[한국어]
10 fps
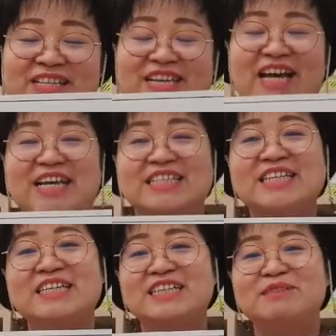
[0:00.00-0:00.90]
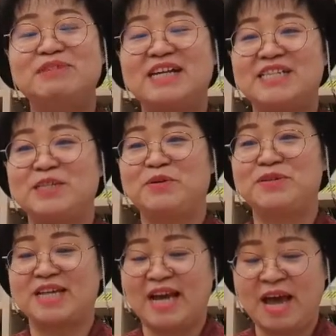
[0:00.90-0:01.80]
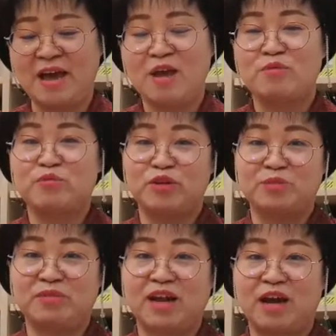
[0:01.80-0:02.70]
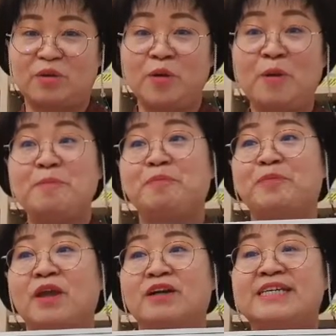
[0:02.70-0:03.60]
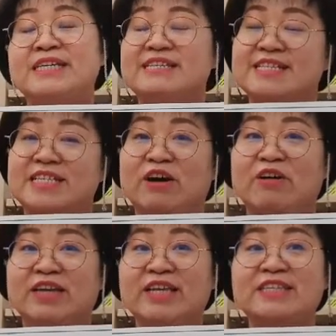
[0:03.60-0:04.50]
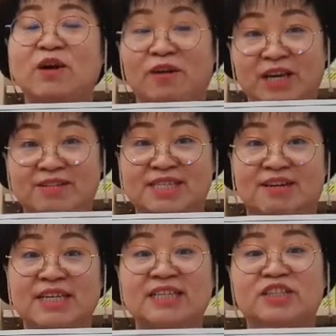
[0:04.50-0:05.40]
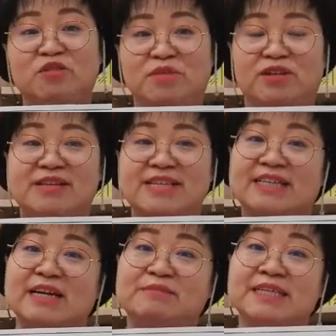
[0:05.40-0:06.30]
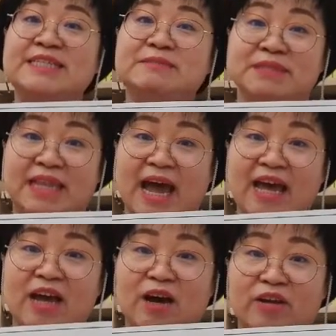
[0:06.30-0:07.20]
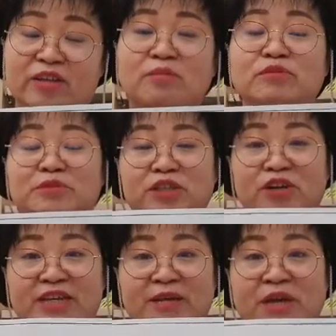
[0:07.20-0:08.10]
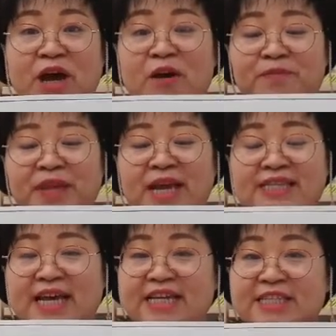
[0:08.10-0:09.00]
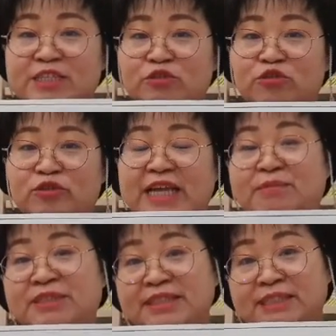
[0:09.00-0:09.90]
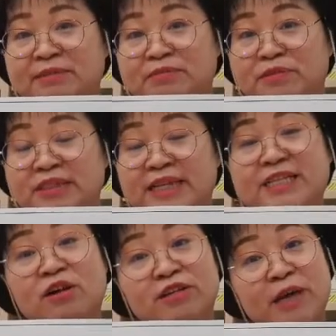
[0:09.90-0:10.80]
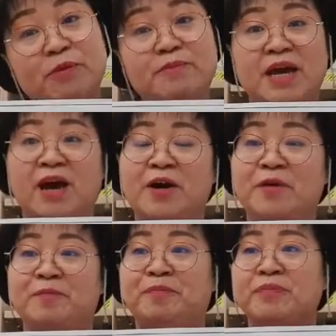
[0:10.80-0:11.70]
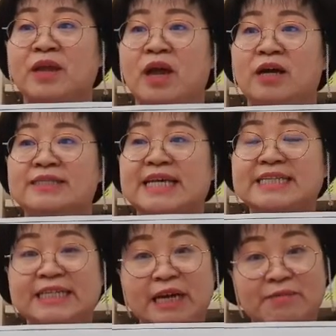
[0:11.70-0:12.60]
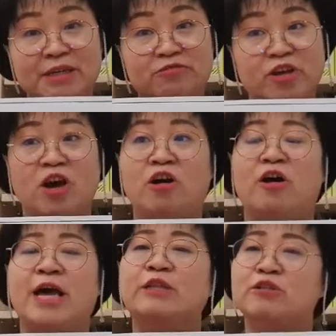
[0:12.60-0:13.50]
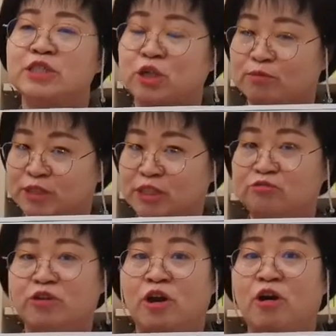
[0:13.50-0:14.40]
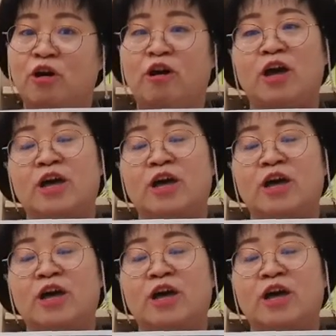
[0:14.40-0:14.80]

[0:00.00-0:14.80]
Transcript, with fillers: 자, 이 그림을 가지고 제가 부모님들하고 음, 기질적인 성격적인 그런 면을 상담을 했습니다. 어떤 부분이었냐면 자, 이 친구 나무 그림을 해석을 해보면 자신감 있고요. 에너지 넘치고요.